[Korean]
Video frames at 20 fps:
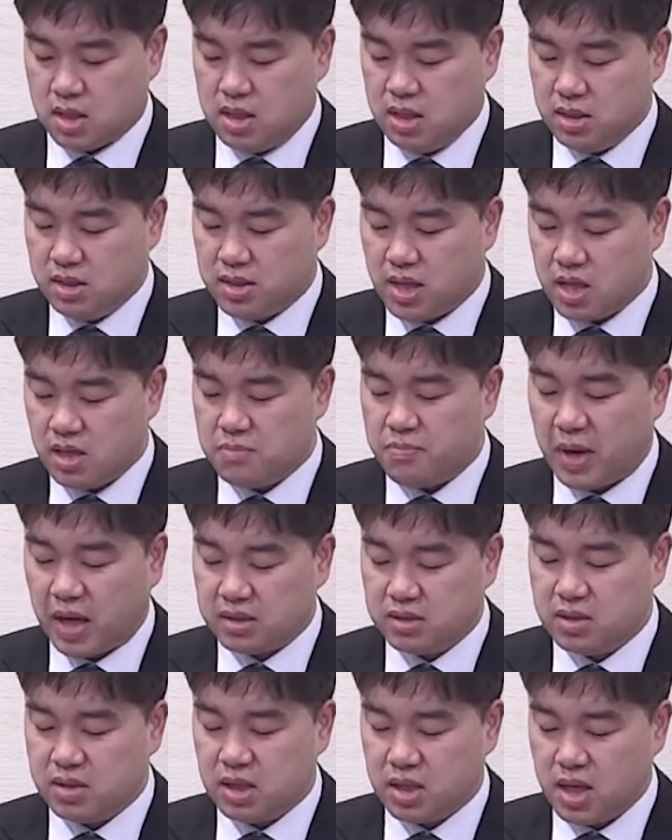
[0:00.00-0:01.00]
그 은혜를
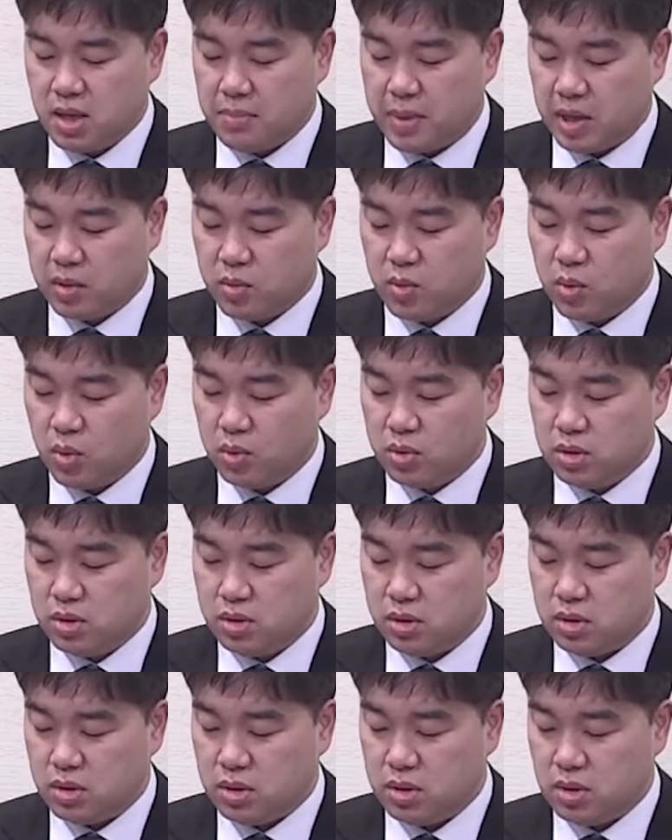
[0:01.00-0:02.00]
받은 이가 바로
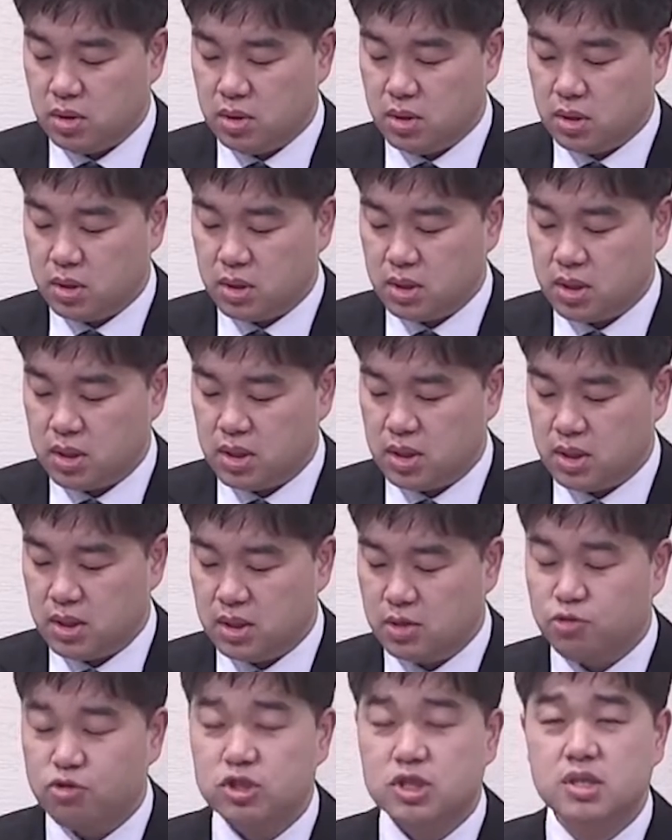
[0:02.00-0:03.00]
오늘
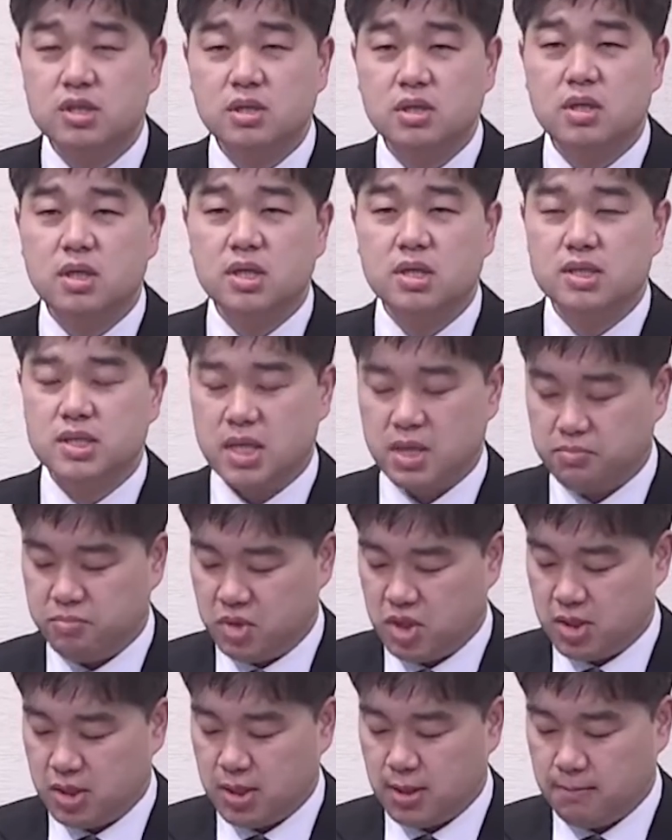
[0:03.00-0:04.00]
이 귀신 들린
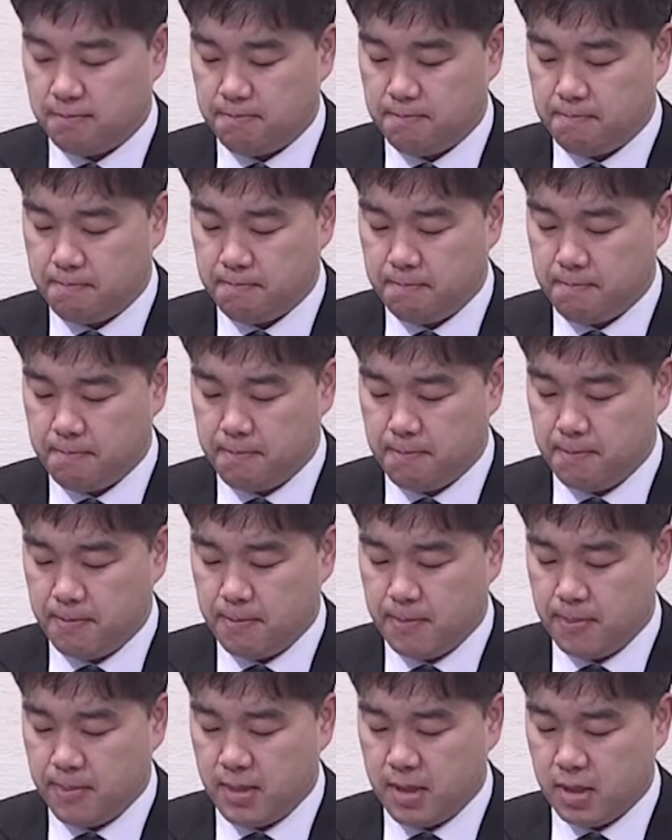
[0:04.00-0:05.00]
자입니다.
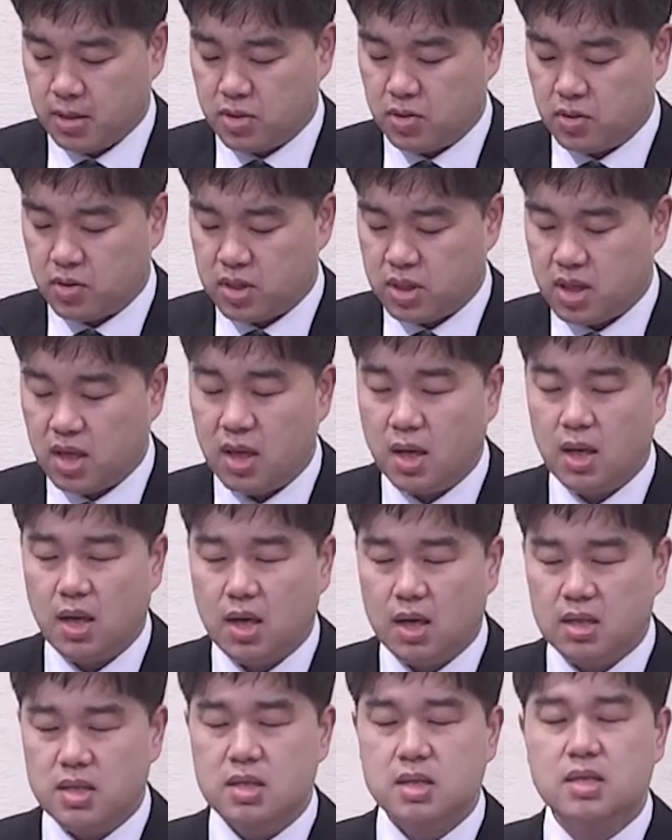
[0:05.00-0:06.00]

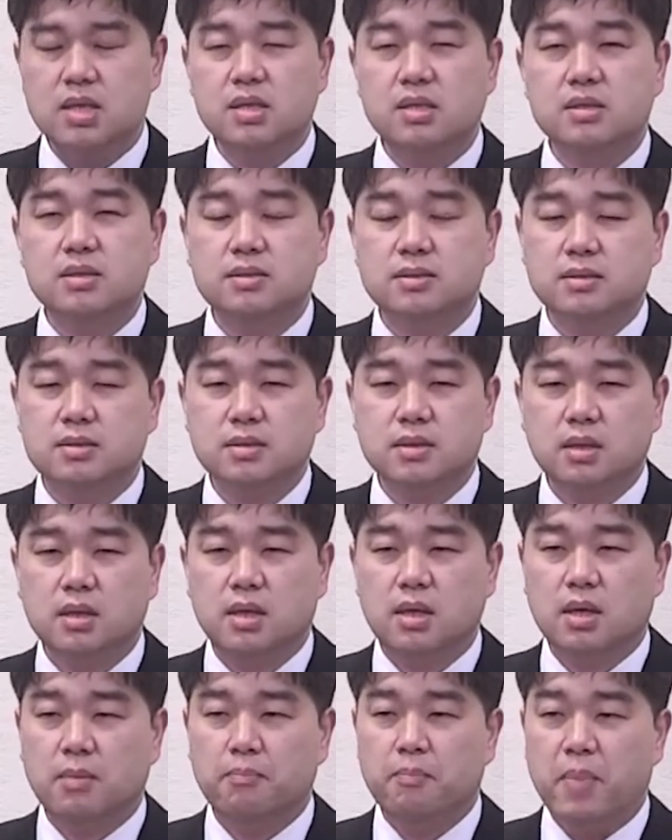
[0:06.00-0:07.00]
그렇기에 이 일은
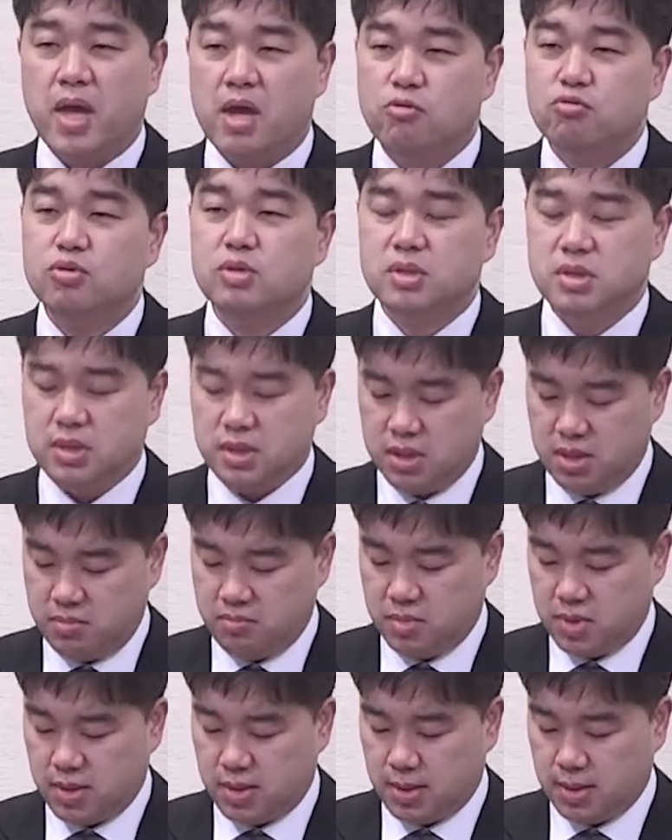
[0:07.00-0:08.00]
매우 큰
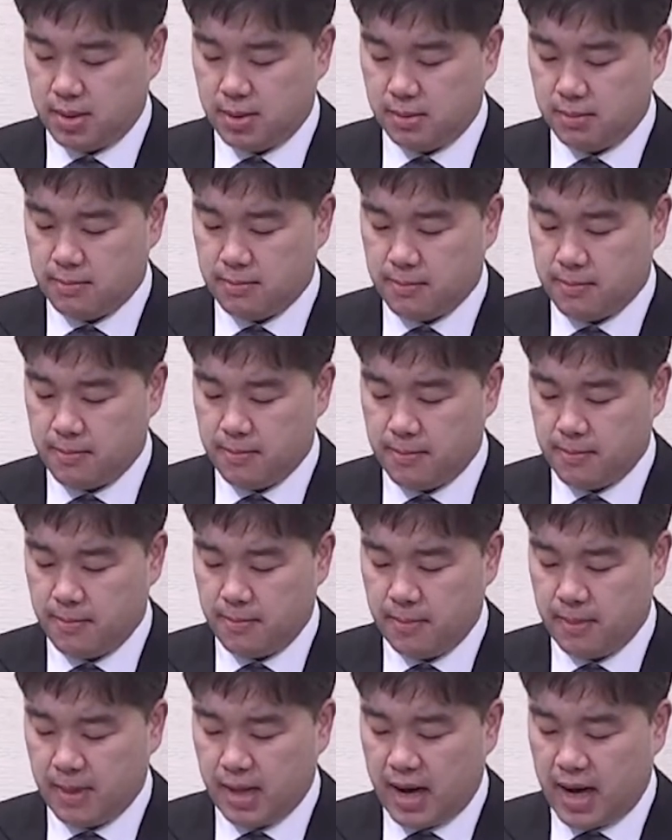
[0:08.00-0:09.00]
일입니다.
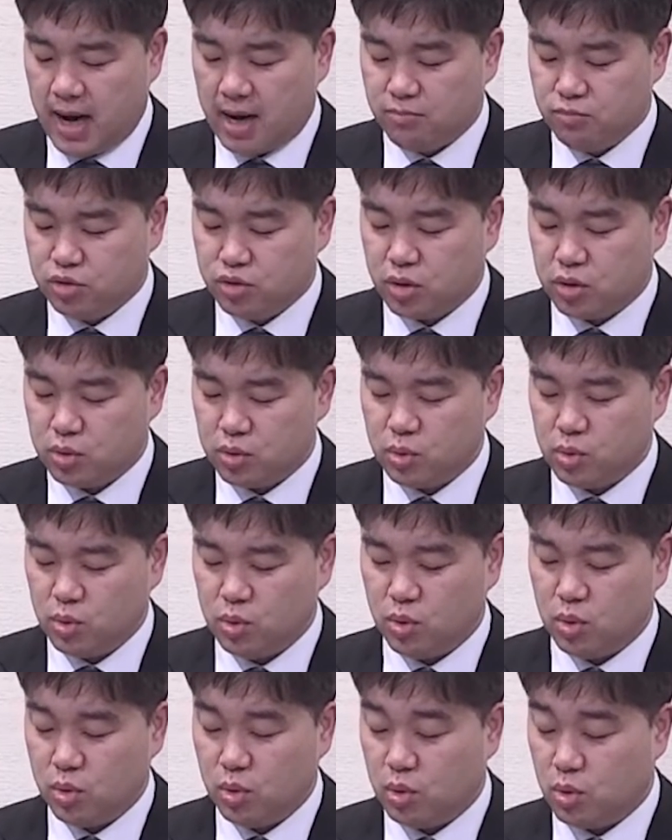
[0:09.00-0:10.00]

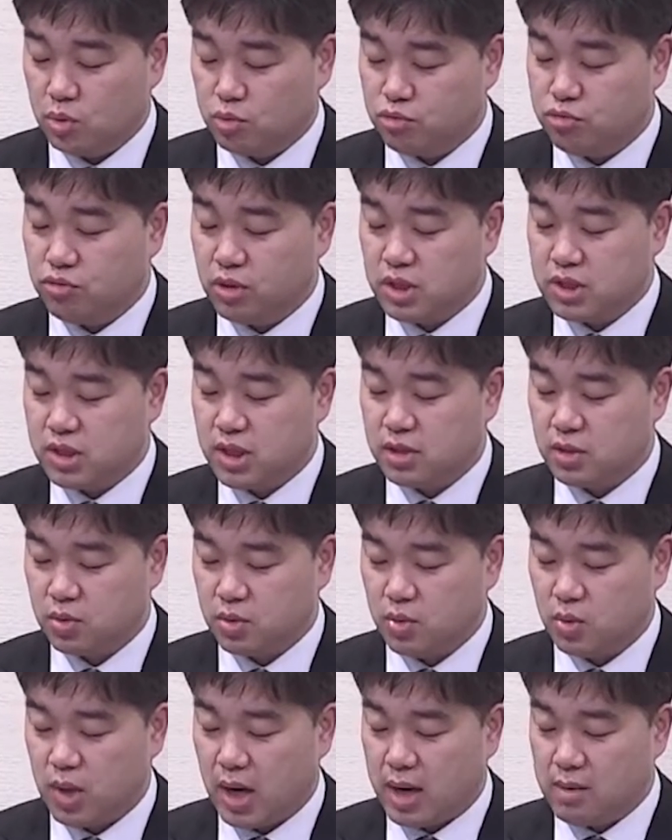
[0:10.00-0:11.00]
아무것도 구하지
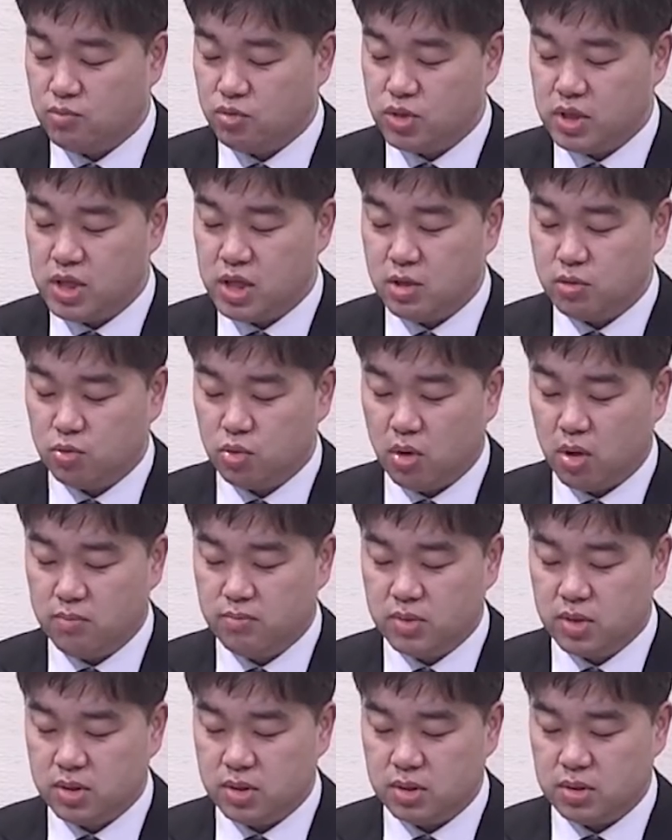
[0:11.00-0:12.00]
않고 아무 이익도
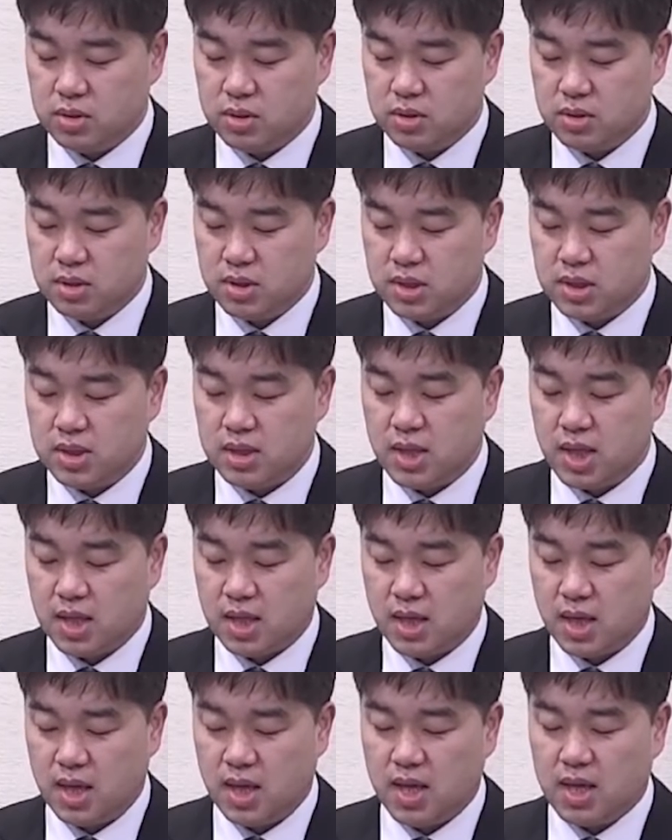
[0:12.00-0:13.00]
없는
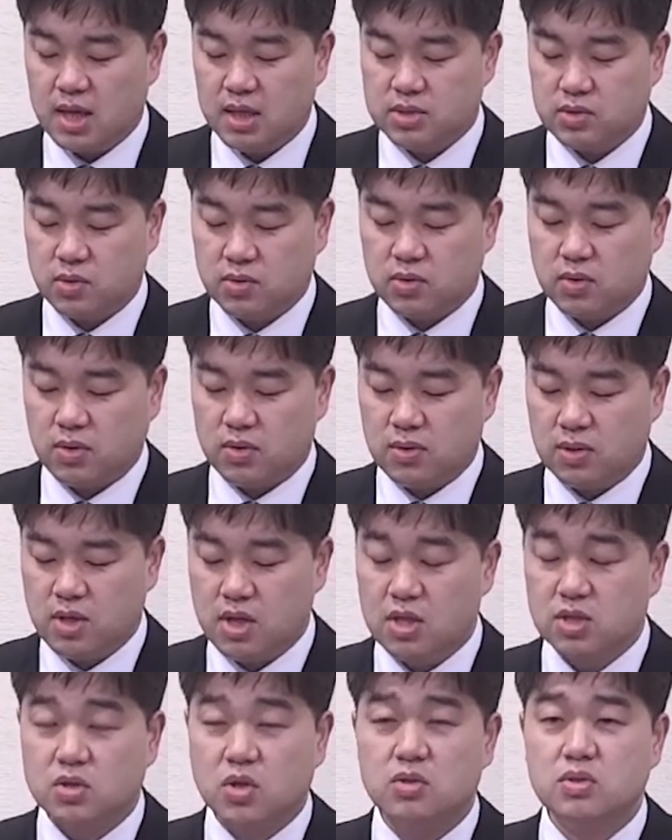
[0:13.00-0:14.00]
이에게 행하셨던
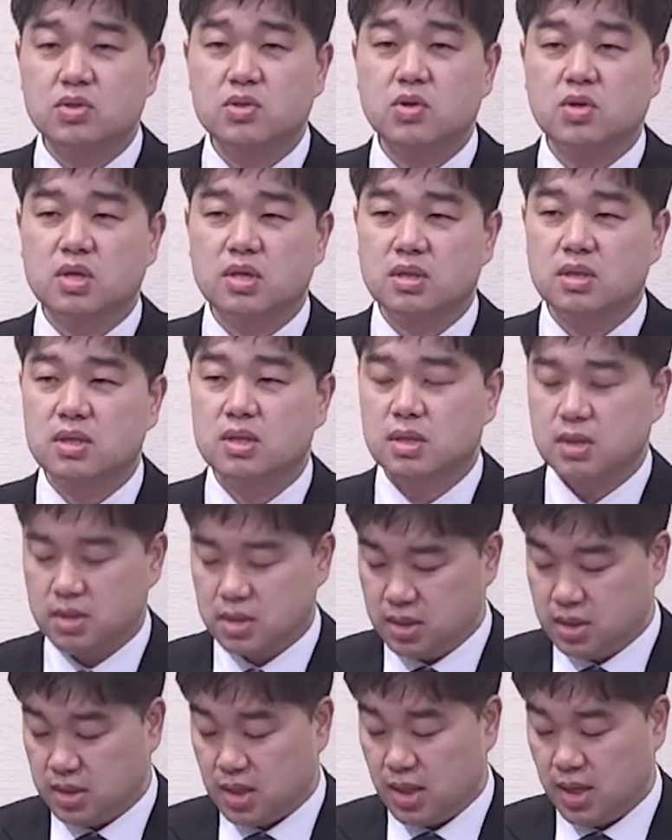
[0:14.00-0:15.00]
전적인
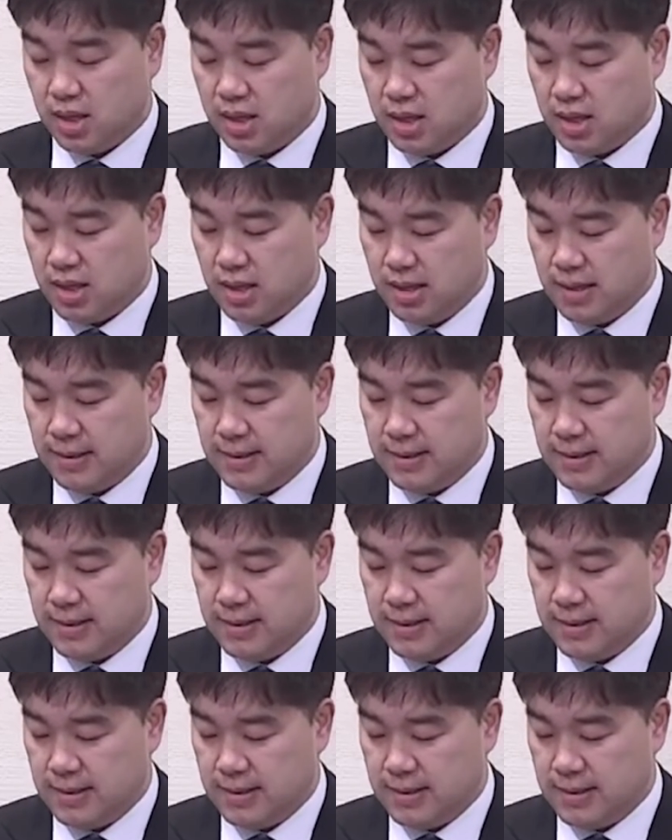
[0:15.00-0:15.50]
은혜.